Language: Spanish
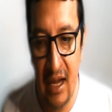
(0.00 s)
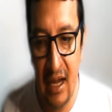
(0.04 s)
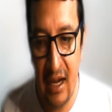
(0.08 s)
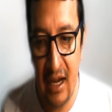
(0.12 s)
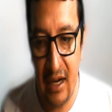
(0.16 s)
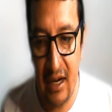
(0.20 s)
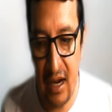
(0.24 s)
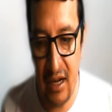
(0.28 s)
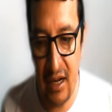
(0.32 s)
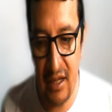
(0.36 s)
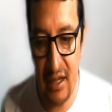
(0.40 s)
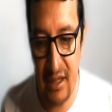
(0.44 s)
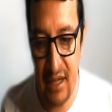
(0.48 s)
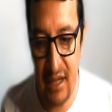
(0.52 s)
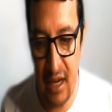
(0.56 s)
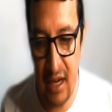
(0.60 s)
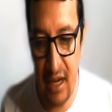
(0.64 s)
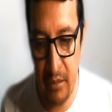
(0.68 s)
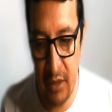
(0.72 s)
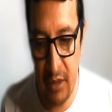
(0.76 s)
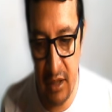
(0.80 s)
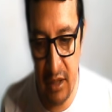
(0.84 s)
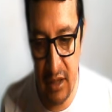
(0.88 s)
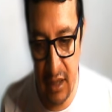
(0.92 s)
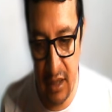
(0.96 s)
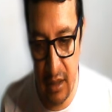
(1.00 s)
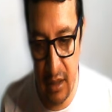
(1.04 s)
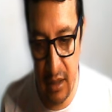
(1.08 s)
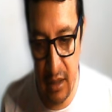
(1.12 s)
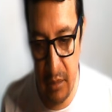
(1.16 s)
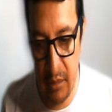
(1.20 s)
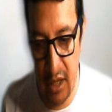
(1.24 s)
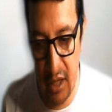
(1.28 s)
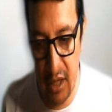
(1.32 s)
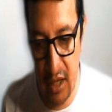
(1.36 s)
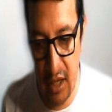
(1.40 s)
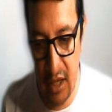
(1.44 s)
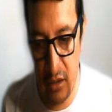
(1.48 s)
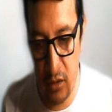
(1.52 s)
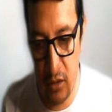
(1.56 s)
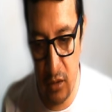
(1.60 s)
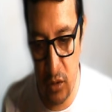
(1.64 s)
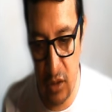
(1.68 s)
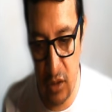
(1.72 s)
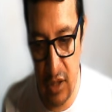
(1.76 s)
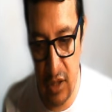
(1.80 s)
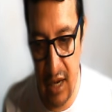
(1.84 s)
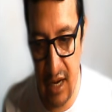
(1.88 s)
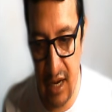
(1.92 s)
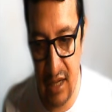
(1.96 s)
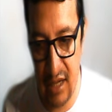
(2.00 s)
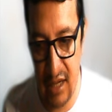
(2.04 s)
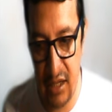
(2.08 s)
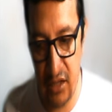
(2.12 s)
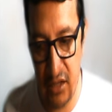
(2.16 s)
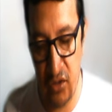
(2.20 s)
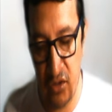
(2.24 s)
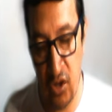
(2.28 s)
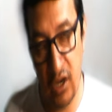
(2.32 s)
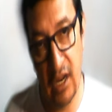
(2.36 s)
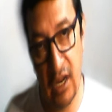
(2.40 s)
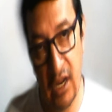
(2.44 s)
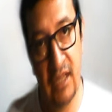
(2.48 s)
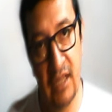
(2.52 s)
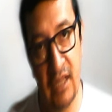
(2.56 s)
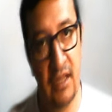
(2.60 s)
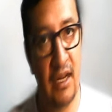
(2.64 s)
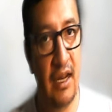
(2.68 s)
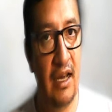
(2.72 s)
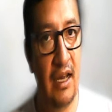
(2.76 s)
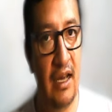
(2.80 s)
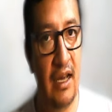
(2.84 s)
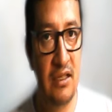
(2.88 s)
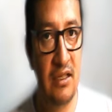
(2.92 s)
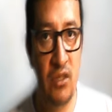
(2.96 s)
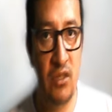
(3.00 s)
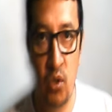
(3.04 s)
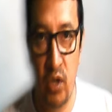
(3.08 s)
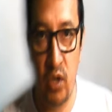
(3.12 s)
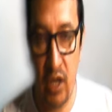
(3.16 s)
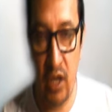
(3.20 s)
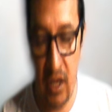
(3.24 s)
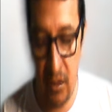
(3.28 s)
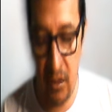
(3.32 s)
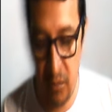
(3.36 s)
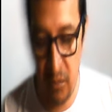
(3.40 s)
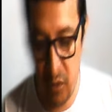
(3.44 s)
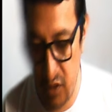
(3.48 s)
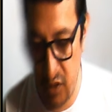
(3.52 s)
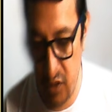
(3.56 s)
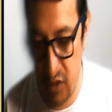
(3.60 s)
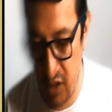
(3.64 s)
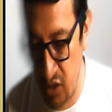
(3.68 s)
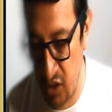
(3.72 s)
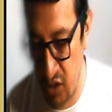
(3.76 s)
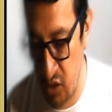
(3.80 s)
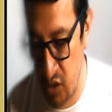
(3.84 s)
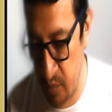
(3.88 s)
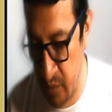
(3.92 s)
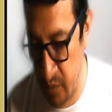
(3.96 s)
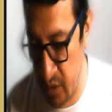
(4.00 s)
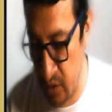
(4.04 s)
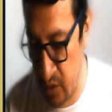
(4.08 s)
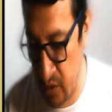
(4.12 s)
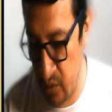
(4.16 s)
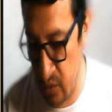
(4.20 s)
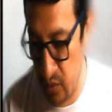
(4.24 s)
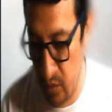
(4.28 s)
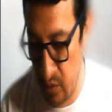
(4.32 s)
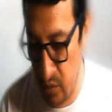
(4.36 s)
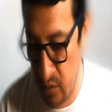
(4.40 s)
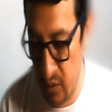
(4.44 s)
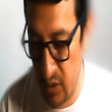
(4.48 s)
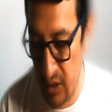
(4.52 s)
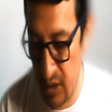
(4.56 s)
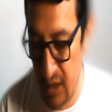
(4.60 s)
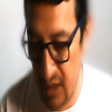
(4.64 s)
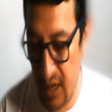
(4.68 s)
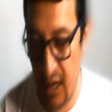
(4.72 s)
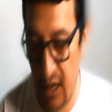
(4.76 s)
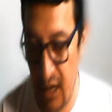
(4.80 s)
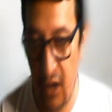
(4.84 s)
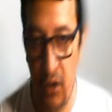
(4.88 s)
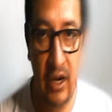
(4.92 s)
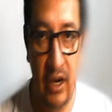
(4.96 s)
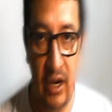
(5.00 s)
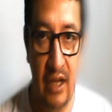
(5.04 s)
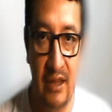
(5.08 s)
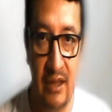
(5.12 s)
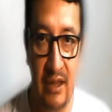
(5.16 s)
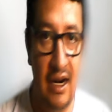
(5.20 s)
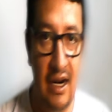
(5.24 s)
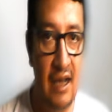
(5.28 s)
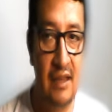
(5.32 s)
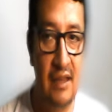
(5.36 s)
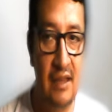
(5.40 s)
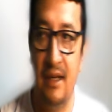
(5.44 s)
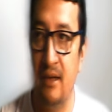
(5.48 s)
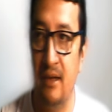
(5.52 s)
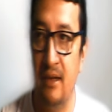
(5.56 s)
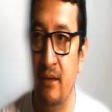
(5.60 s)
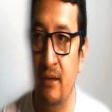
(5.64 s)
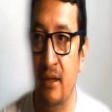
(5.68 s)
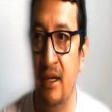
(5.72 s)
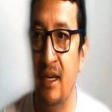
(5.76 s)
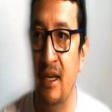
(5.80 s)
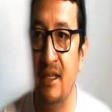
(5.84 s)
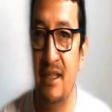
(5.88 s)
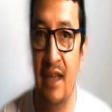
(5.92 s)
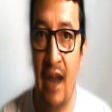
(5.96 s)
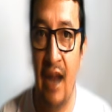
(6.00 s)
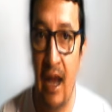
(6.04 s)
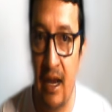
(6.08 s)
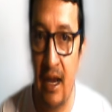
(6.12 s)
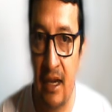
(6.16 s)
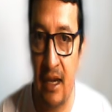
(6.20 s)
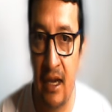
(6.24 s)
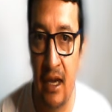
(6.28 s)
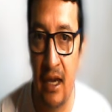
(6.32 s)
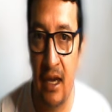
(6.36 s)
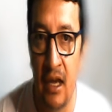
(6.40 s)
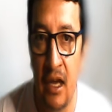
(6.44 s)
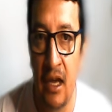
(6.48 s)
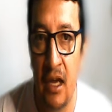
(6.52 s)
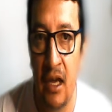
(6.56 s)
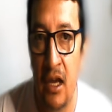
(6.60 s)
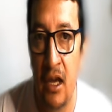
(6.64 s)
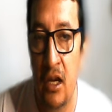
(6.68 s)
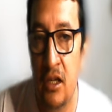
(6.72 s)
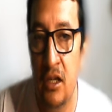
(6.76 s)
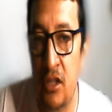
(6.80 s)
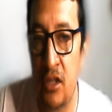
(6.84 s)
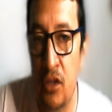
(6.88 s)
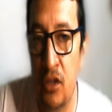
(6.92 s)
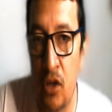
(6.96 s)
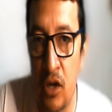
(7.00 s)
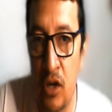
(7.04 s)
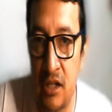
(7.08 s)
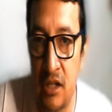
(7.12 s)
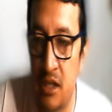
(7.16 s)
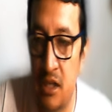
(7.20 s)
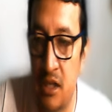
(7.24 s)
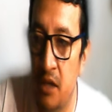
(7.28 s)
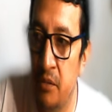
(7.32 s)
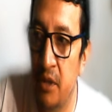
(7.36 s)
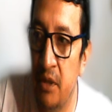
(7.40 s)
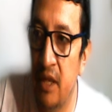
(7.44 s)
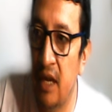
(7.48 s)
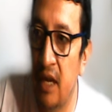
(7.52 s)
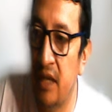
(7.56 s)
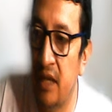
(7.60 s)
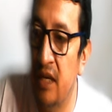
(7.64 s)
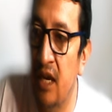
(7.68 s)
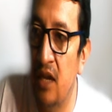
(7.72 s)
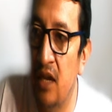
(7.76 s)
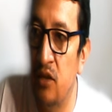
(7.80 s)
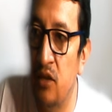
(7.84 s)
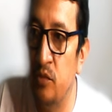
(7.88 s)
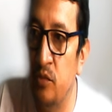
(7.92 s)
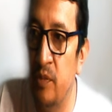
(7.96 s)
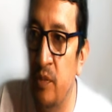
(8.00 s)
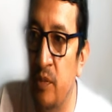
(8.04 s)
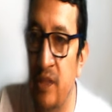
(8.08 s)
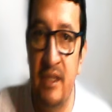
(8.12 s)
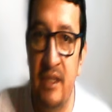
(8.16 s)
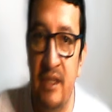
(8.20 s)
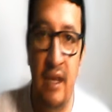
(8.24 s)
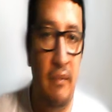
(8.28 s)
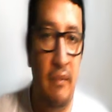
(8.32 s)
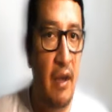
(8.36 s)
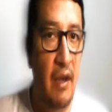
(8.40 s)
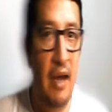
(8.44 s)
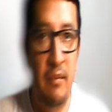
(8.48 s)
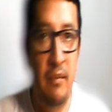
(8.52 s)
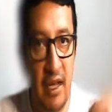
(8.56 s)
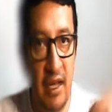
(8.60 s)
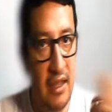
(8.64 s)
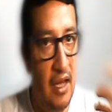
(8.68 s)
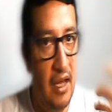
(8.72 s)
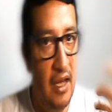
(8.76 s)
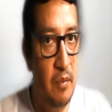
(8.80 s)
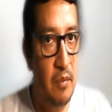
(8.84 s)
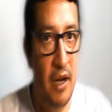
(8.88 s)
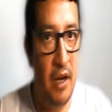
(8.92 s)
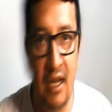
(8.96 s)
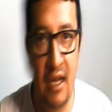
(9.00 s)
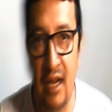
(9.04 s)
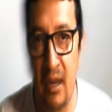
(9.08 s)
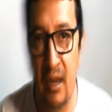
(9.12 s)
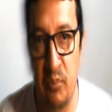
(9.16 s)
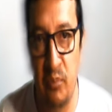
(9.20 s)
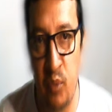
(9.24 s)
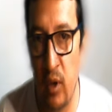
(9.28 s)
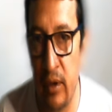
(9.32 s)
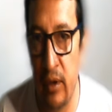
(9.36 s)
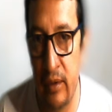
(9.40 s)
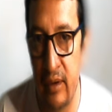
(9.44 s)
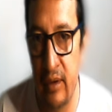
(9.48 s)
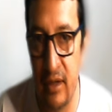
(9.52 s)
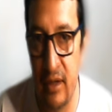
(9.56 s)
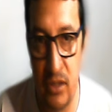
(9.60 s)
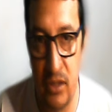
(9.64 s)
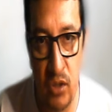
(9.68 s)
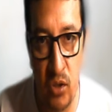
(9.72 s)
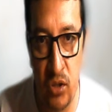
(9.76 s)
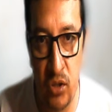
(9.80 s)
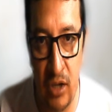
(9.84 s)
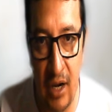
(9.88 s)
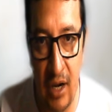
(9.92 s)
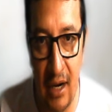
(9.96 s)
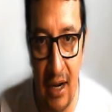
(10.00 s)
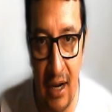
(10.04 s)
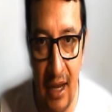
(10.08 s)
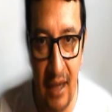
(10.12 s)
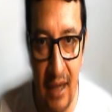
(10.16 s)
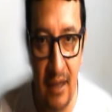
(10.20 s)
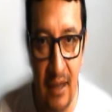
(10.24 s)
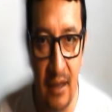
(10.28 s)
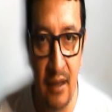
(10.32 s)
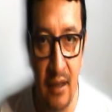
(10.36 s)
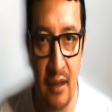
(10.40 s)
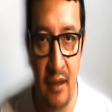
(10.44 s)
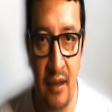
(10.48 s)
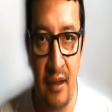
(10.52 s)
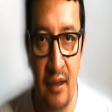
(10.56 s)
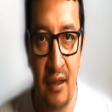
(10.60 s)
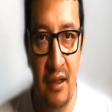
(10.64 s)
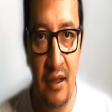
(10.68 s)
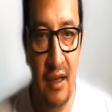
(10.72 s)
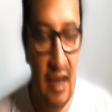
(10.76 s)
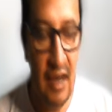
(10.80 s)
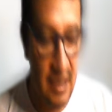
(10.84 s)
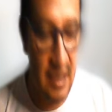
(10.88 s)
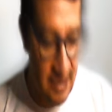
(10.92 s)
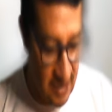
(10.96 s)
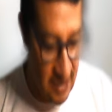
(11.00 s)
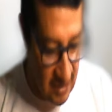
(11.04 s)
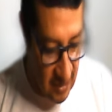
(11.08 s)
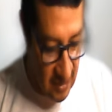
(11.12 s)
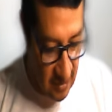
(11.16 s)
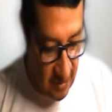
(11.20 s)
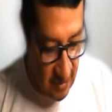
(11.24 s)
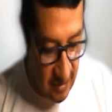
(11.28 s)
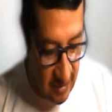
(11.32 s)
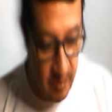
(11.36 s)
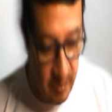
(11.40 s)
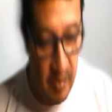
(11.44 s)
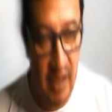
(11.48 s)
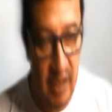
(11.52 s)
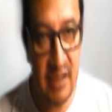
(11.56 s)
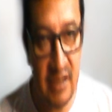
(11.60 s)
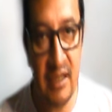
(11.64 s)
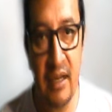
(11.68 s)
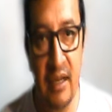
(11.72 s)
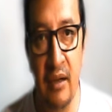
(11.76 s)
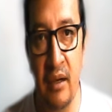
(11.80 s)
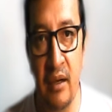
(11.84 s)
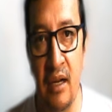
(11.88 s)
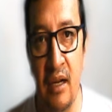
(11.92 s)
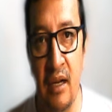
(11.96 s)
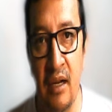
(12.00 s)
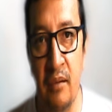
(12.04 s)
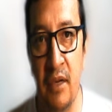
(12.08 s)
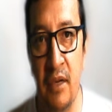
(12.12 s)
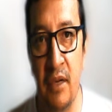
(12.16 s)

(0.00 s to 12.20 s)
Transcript: realizar mantenimientos a las hidroeléctricas, lo que hemos dicho, pero no Novoa ahora trata de, ¿qué será? Que si no le sirve de aquí a dos meses te va a mandar para que le es otra ley y así se pase